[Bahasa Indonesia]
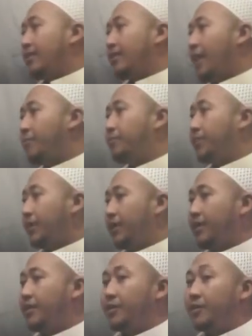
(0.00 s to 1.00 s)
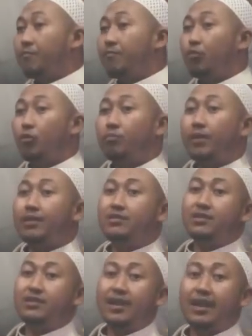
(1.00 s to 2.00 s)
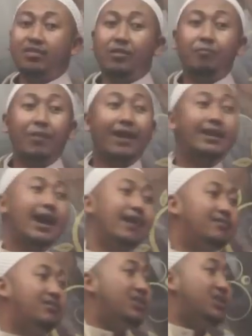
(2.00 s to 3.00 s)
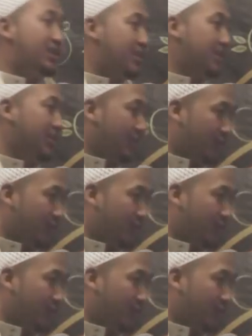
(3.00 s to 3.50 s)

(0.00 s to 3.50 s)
tapi mun dengan tepaan haji